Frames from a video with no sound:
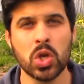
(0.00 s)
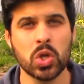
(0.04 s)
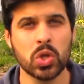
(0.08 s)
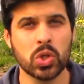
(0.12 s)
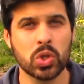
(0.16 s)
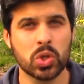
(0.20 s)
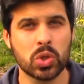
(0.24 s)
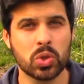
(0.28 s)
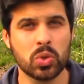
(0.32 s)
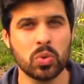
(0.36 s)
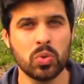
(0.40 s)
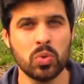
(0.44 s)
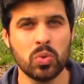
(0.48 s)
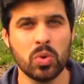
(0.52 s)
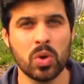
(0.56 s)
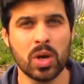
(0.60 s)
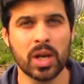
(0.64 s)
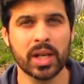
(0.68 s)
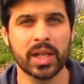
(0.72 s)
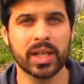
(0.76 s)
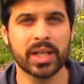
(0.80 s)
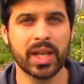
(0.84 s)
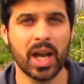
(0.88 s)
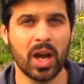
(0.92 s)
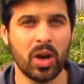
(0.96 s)
choux,
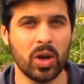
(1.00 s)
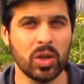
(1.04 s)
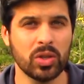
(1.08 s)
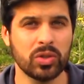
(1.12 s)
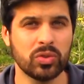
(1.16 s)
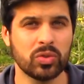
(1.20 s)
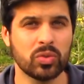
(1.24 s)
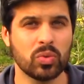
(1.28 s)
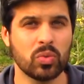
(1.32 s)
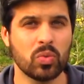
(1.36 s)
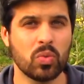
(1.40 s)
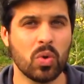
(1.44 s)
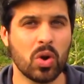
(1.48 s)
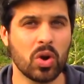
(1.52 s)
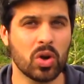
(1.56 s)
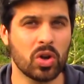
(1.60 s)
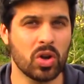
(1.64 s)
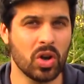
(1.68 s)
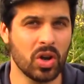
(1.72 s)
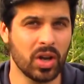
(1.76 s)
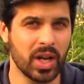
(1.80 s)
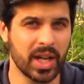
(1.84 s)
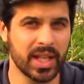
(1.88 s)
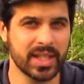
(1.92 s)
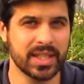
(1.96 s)
carottes ou
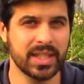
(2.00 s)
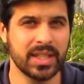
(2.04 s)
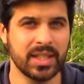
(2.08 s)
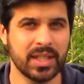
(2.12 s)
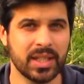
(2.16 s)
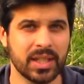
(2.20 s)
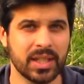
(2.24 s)
encore radis.